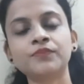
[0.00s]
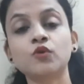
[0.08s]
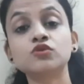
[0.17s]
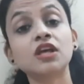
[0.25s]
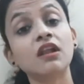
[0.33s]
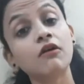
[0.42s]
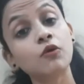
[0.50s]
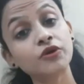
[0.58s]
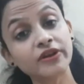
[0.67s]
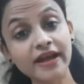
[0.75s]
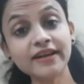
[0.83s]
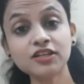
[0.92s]
उसके अलावा आपको
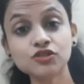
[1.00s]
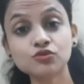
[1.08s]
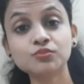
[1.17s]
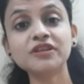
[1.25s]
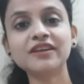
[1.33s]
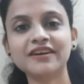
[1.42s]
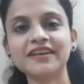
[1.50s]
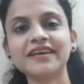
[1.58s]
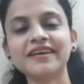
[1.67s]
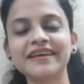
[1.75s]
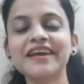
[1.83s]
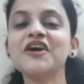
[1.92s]
ड्राई टिश्यू भी रखने
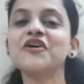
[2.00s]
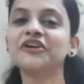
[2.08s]
हैं